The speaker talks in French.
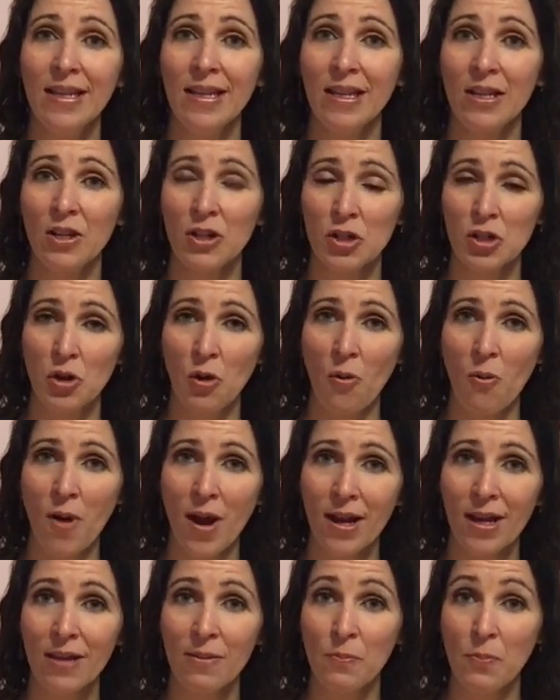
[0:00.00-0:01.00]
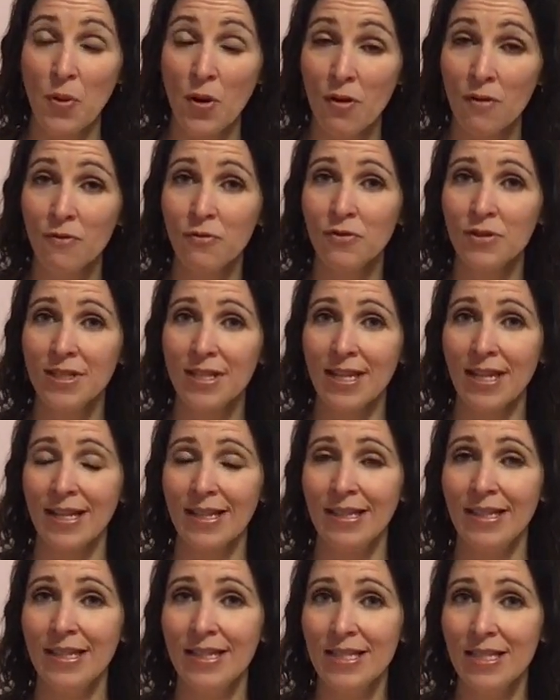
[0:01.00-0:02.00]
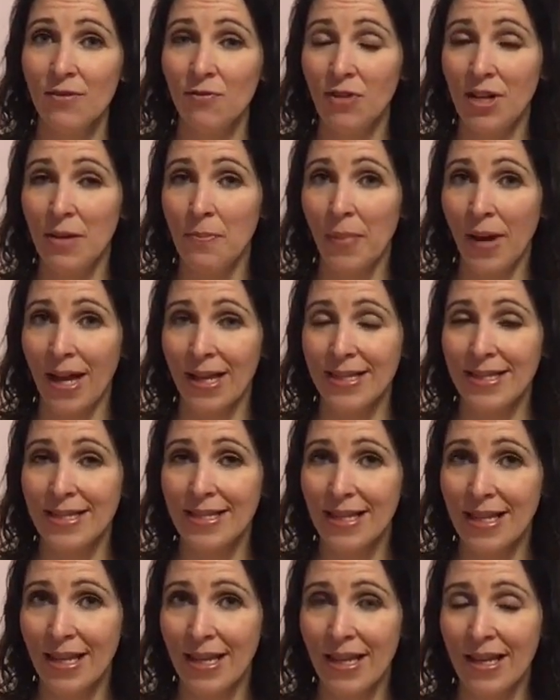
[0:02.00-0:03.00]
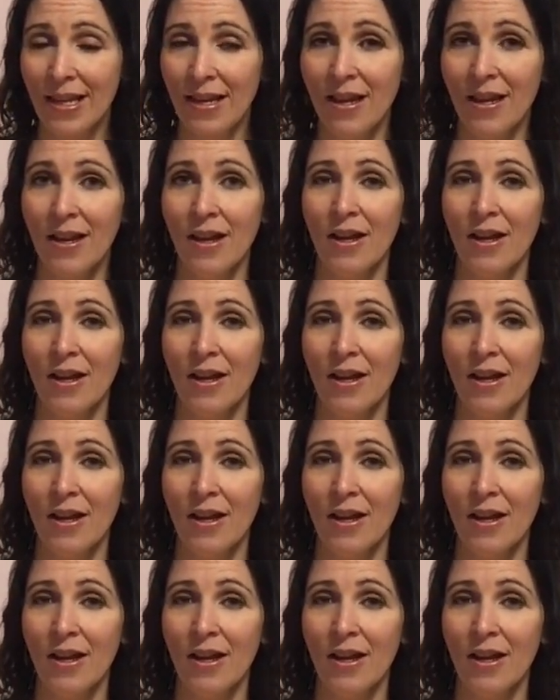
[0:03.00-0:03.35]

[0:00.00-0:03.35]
et que je crois qu'ils peuvent vous aider si vous les pratiquez